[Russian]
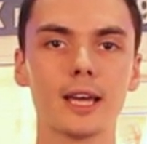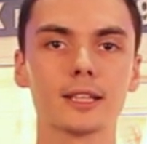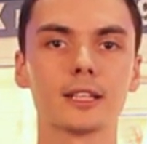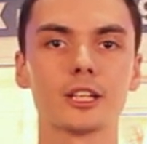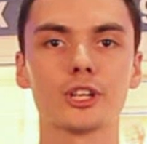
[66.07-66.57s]

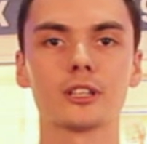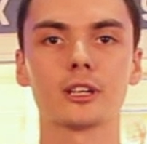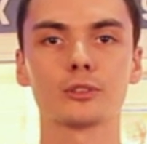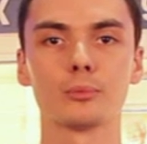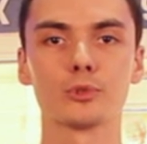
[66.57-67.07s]
это нажать на
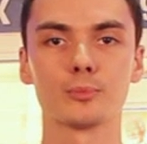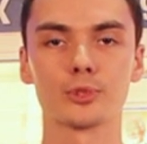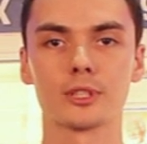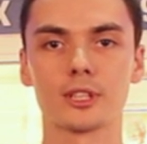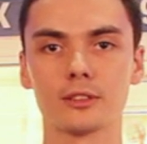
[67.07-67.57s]
кнопку
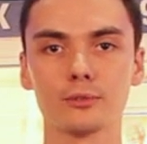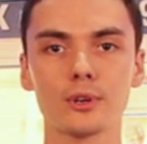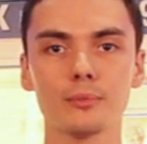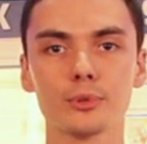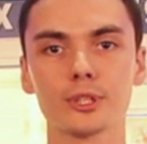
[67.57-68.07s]
спуска
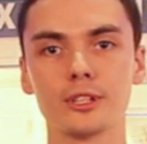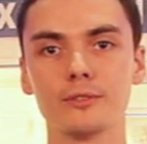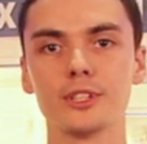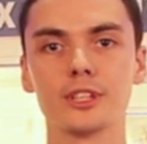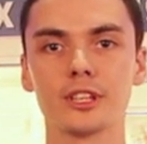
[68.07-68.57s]
затвора после
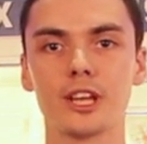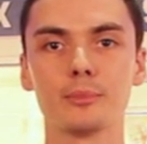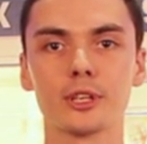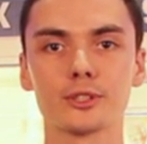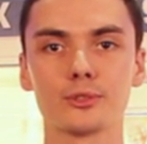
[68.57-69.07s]
наведения на
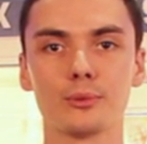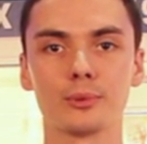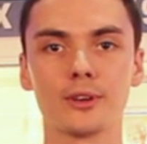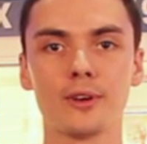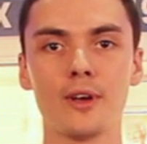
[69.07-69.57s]
объект
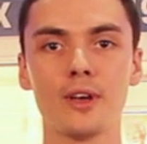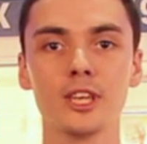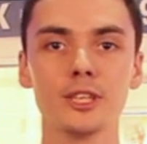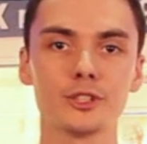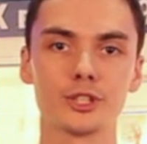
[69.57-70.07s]
съемки
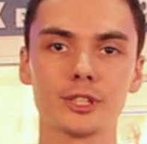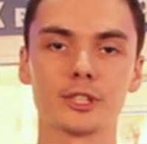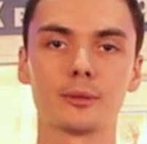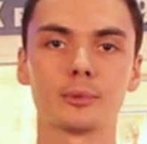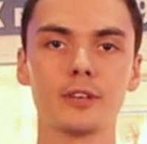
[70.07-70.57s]
и через
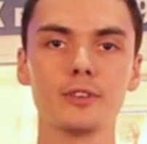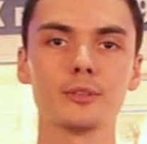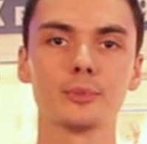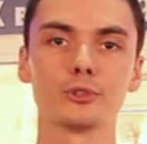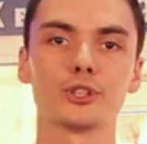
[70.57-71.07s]
несколько
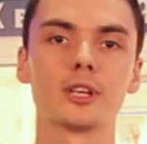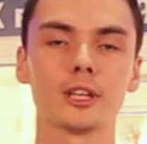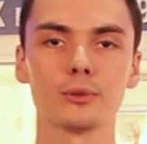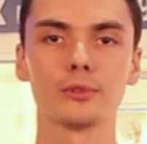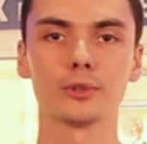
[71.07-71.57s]
мгновений получить готовый